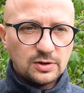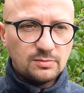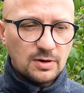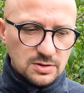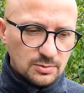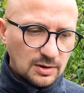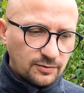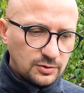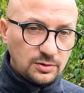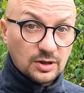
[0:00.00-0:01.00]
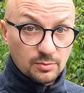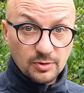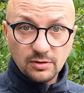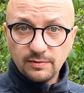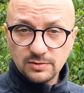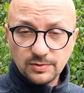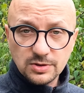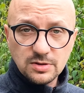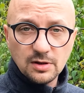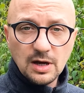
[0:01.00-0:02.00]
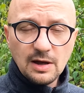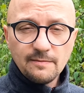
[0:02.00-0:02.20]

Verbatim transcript: bo wtedy bardzo łatwo interpretować właśnie